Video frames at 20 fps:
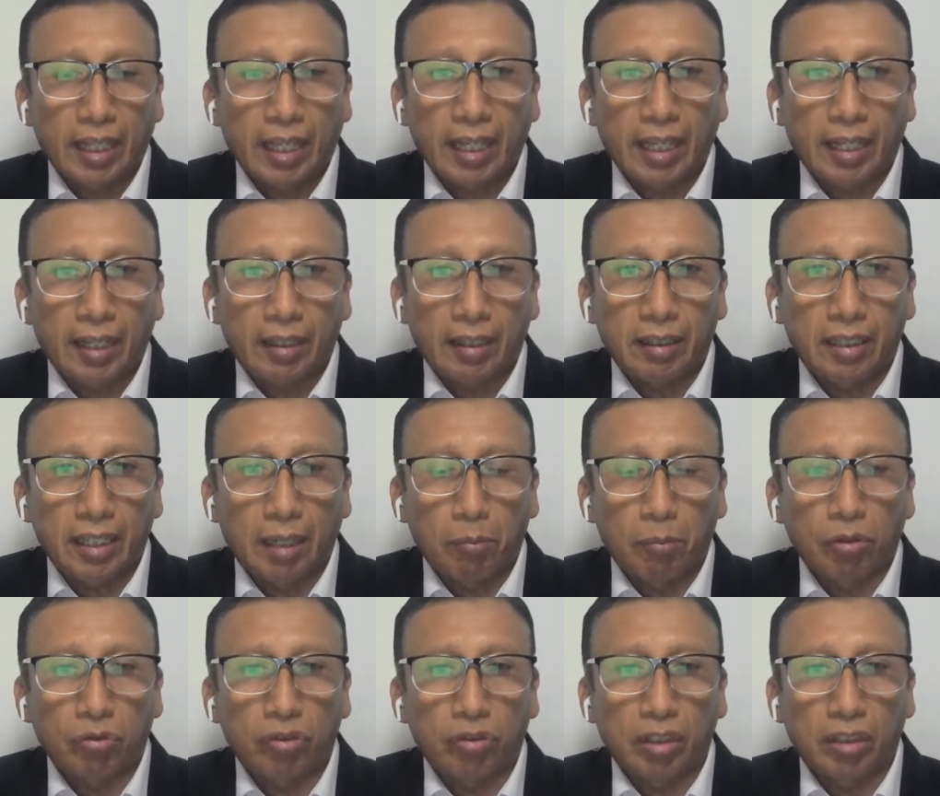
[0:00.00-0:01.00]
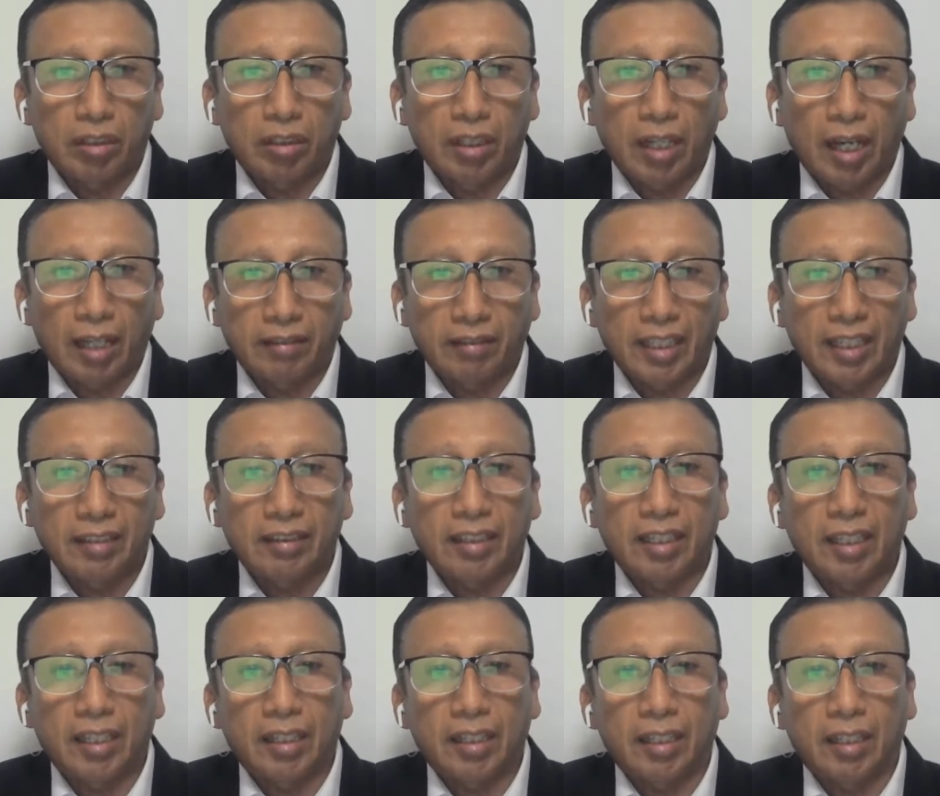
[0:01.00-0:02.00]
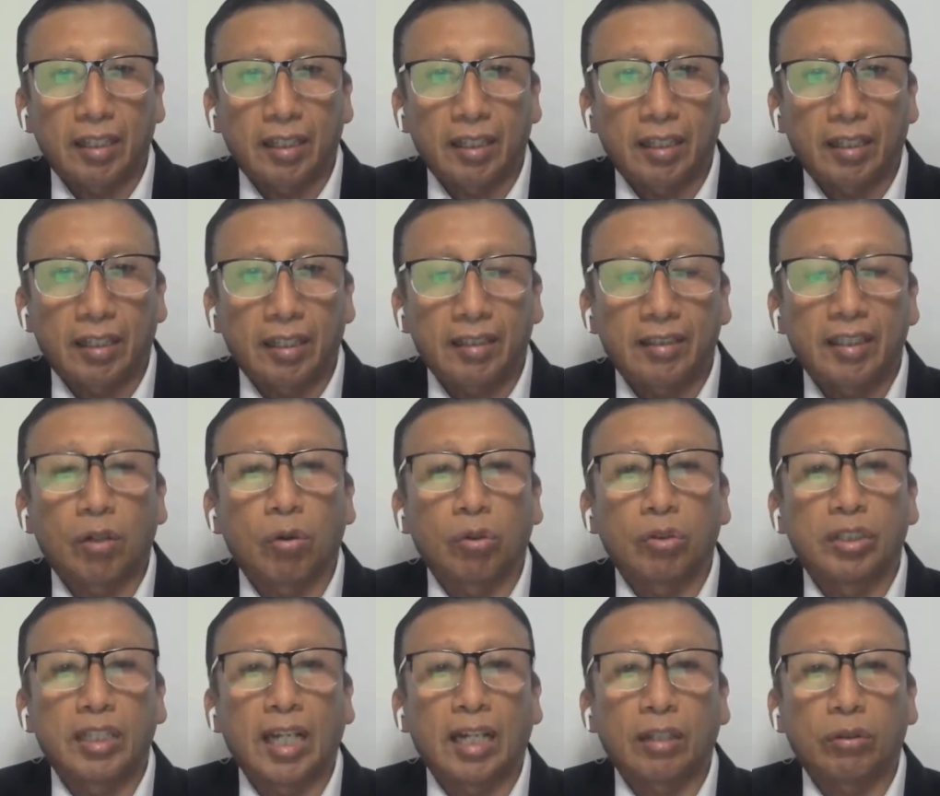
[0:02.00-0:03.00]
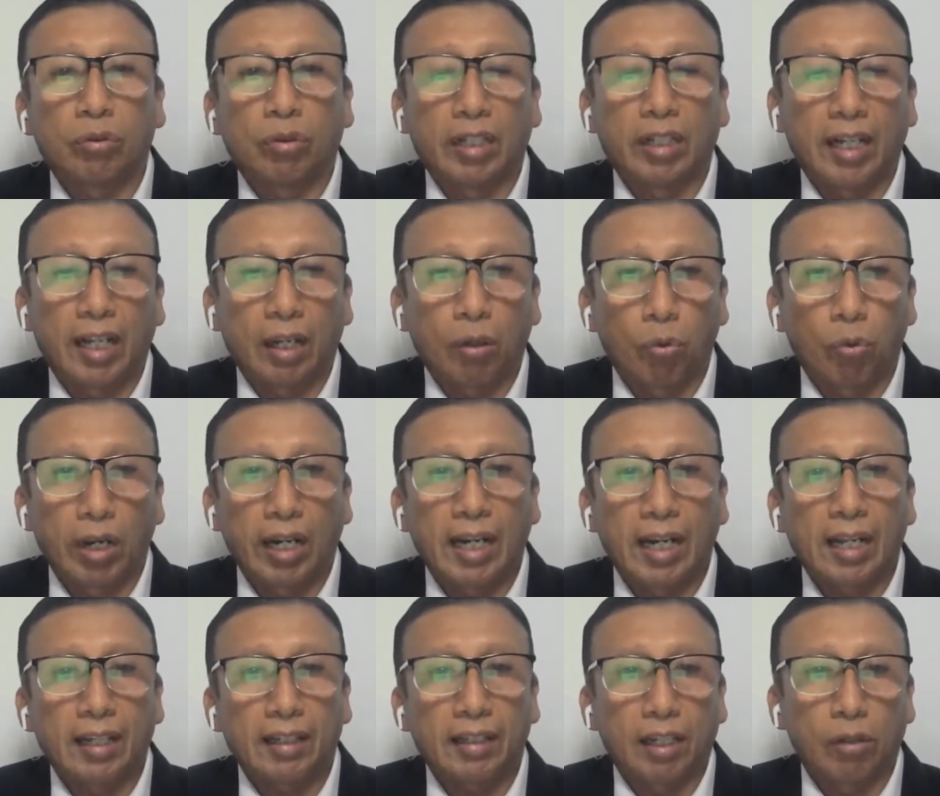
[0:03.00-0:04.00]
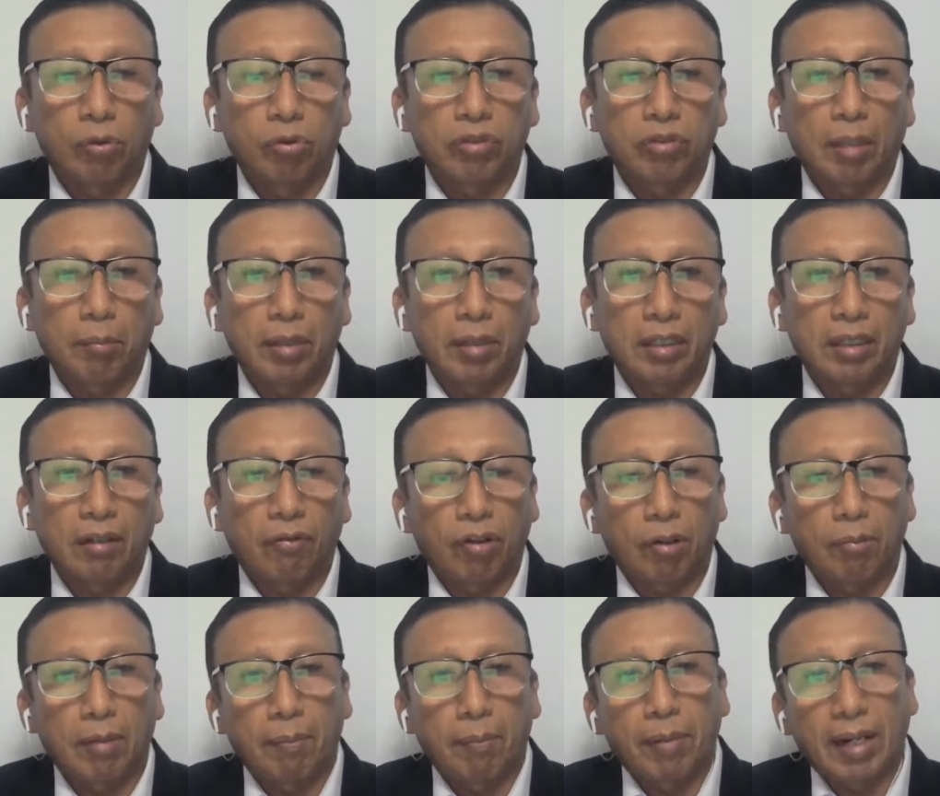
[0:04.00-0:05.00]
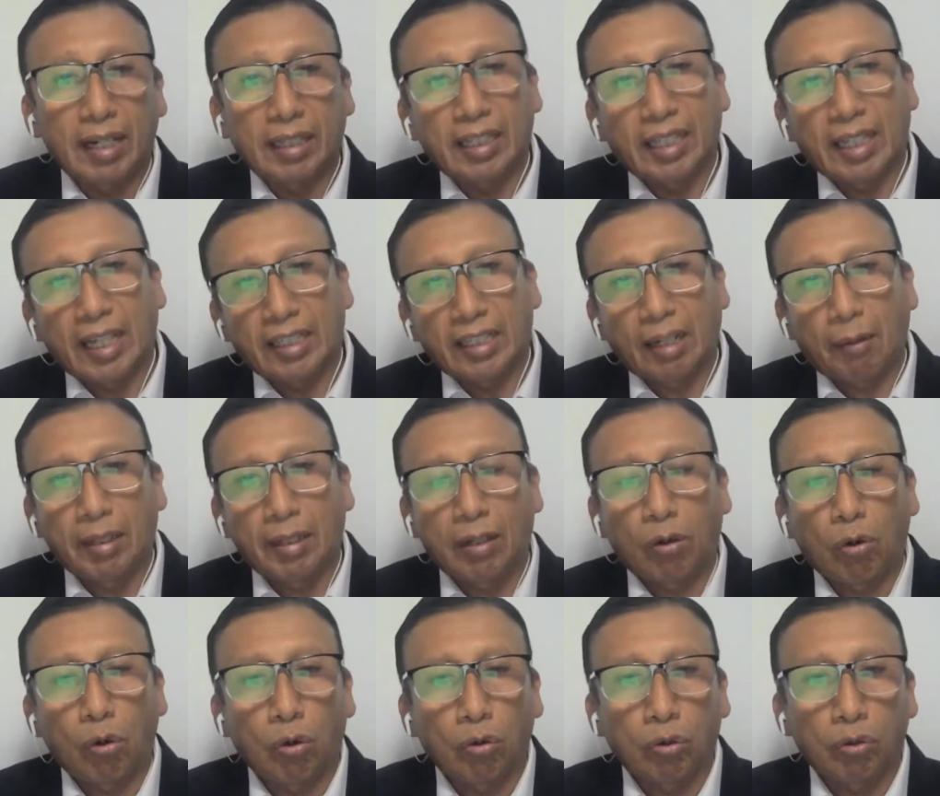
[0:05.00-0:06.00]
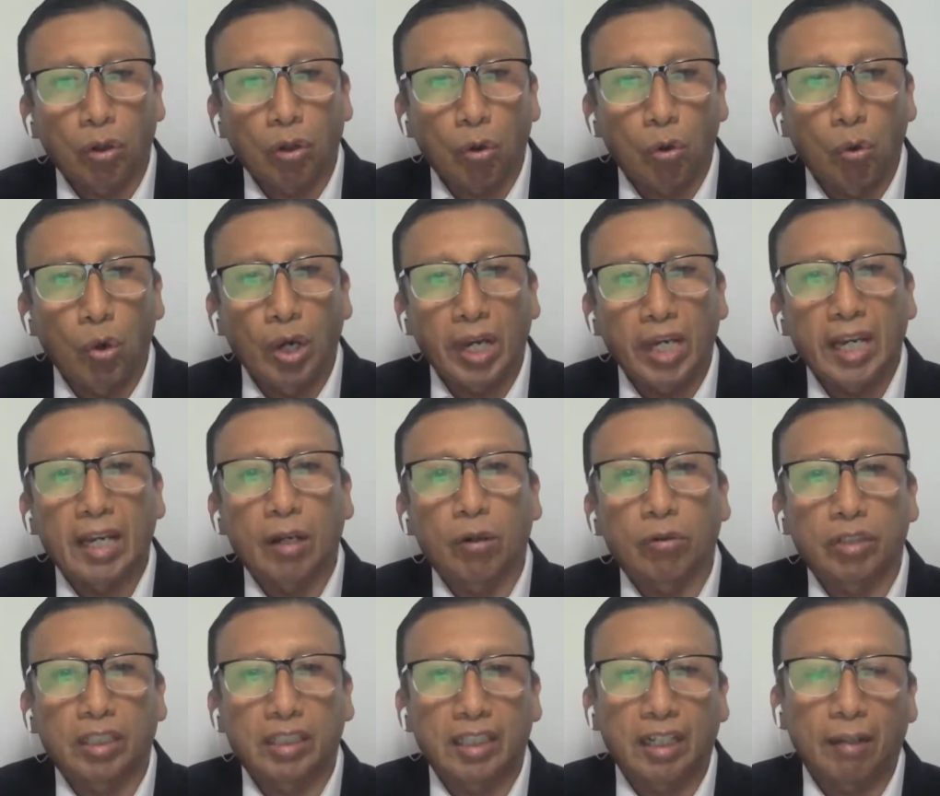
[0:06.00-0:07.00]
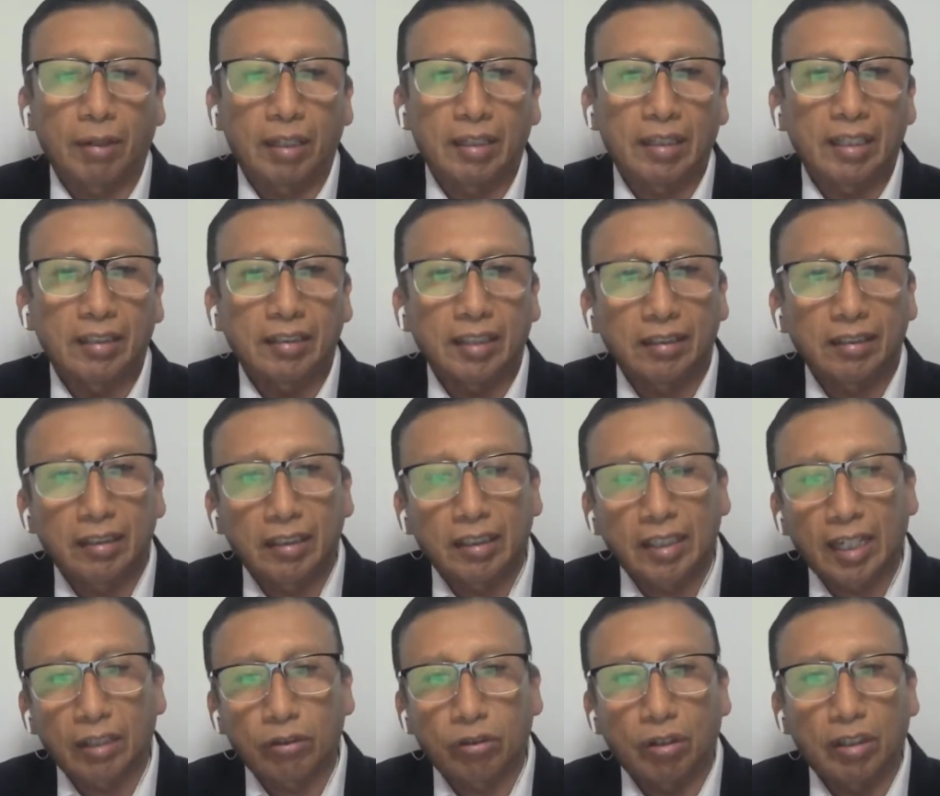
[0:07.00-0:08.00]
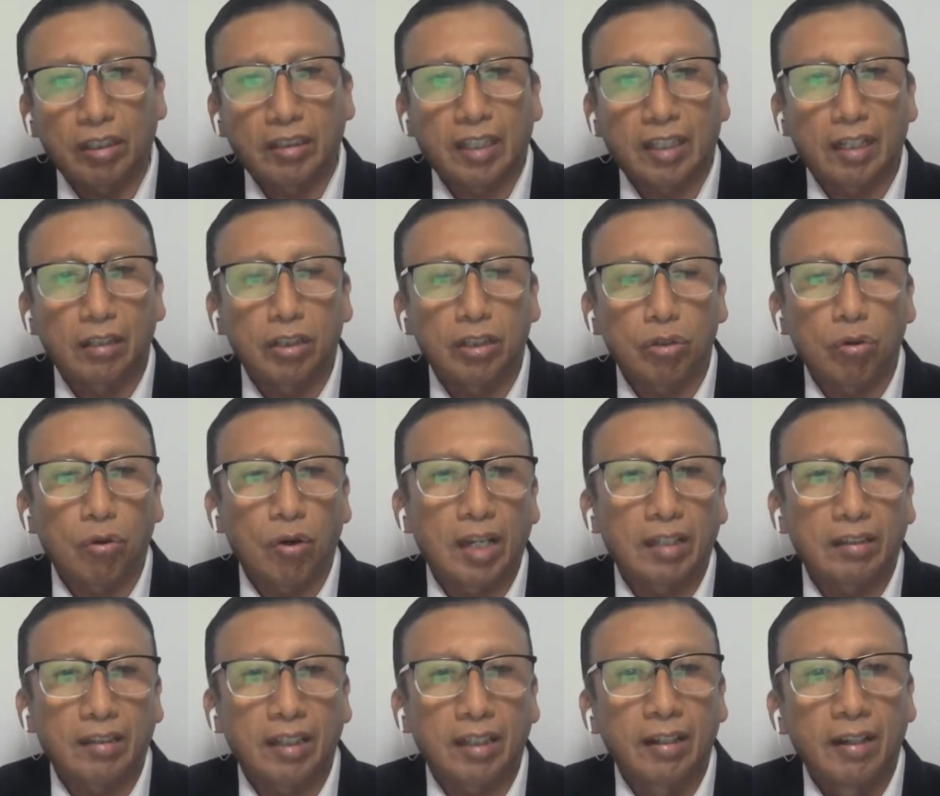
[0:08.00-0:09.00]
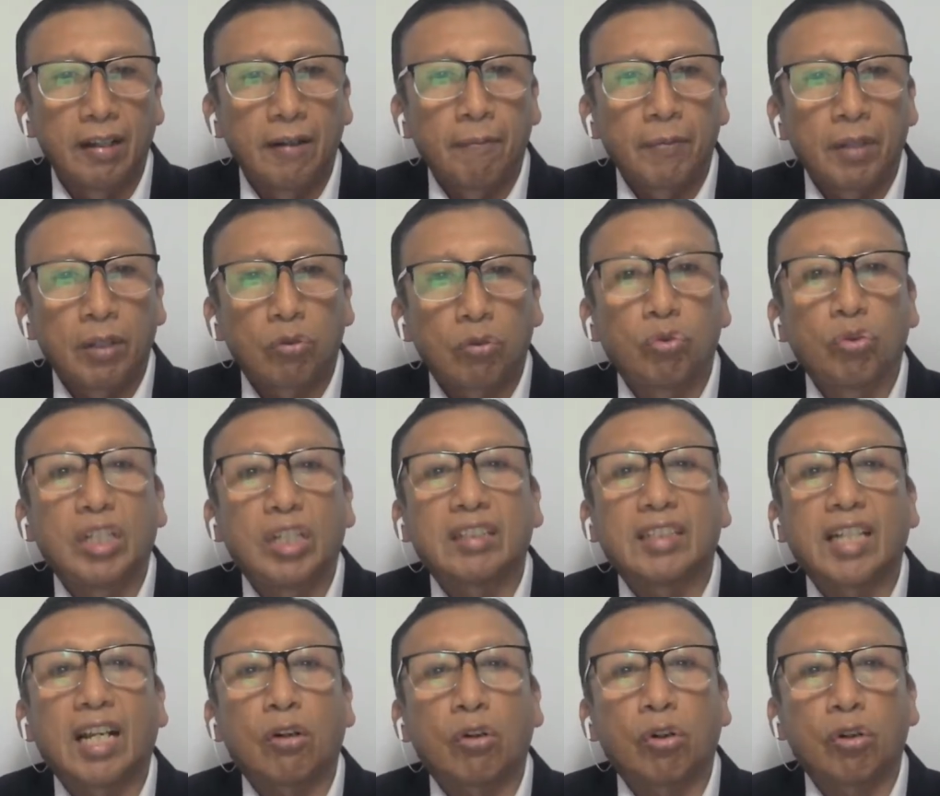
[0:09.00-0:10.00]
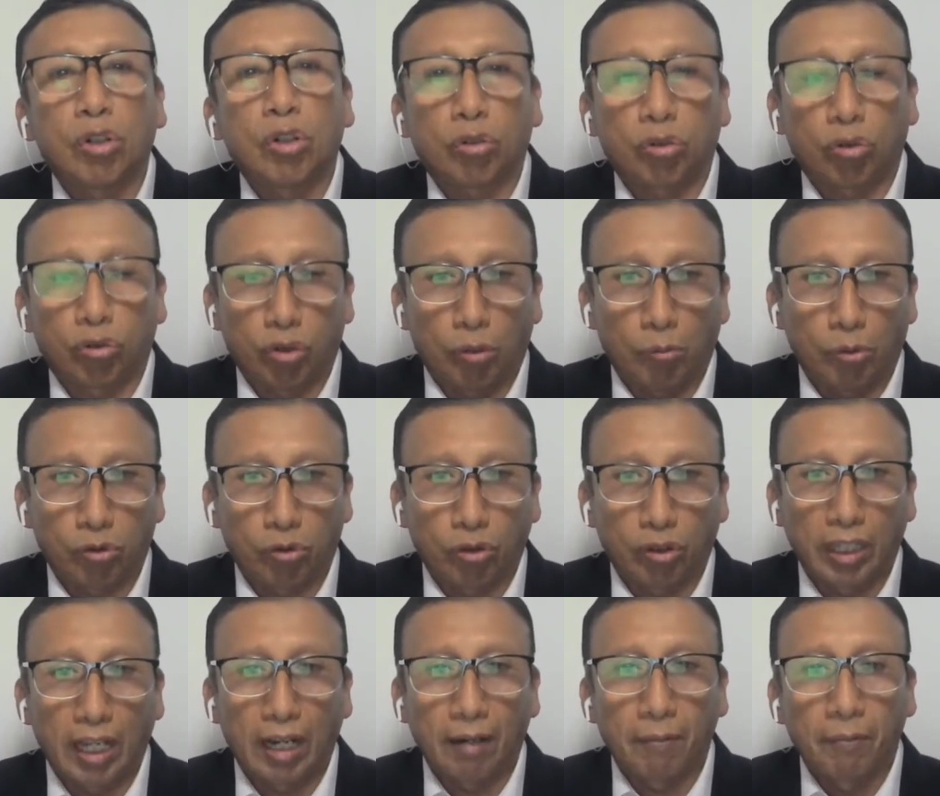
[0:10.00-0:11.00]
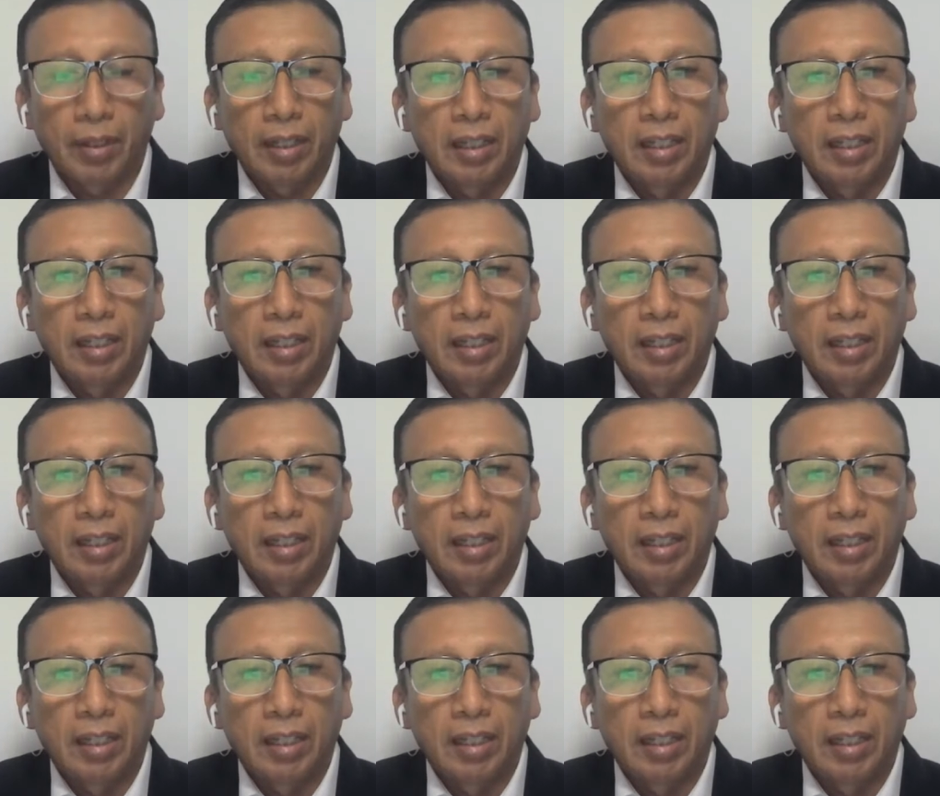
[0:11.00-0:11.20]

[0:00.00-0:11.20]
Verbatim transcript: que, eh, digamos, eh, hacer ese, ese, contacto en la escuela, que justamente forma parte que a través de, los juegos, a través de esas interacciones que el niño hace, su desarrollo socioemocional.